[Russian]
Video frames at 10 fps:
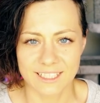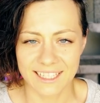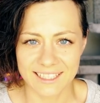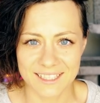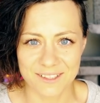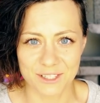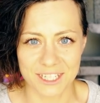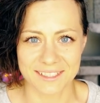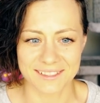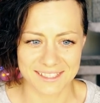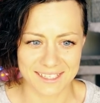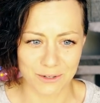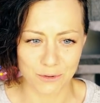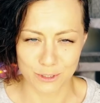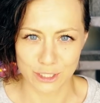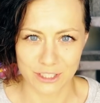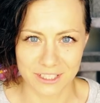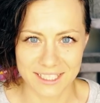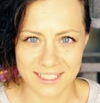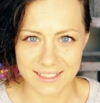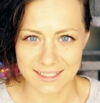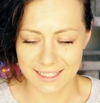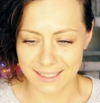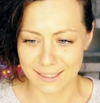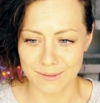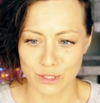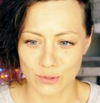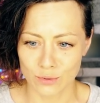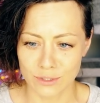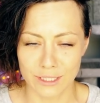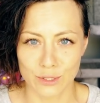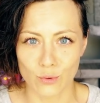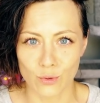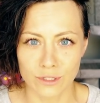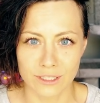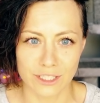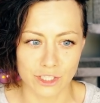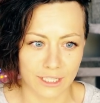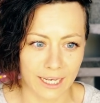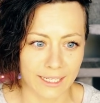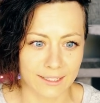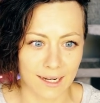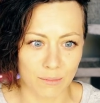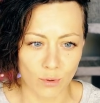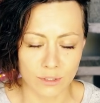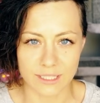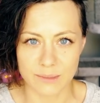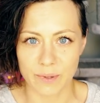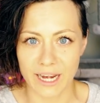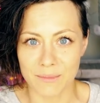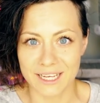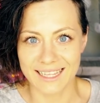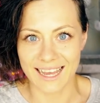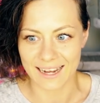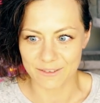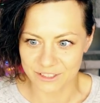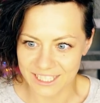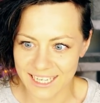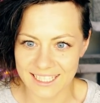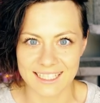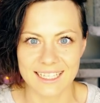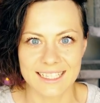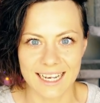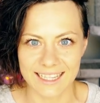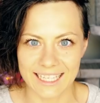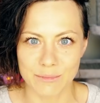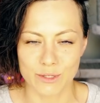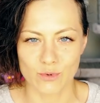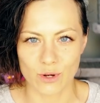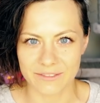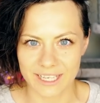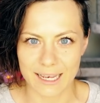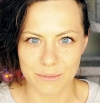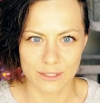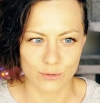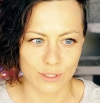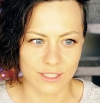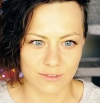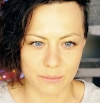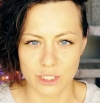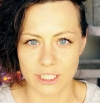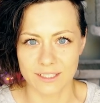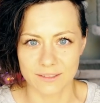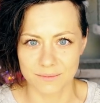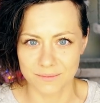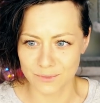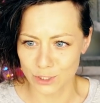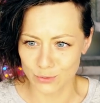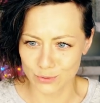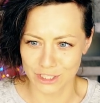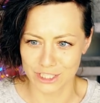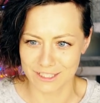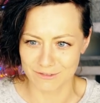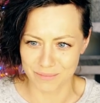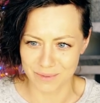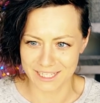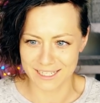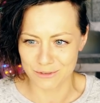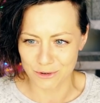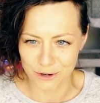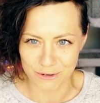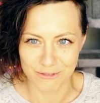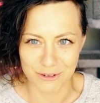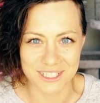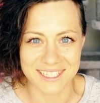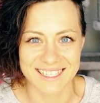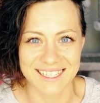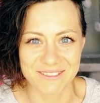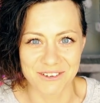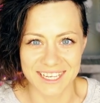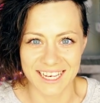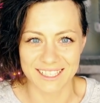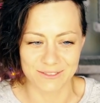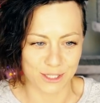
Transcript: Детство закончилось. С этой минуты он начинает работать работать прямо наравне с остальными муравьями. То есть вообще юношество подросткового возраста его нет.